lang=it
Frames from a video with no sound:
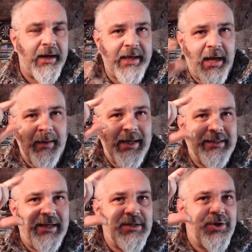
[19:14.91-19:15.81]

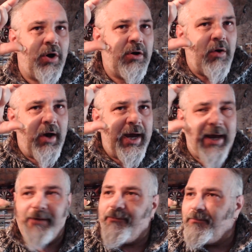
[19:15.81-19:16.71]
Chiaramente il gioco
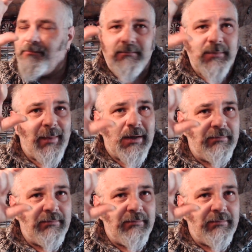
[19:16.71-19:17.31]
è, insomma,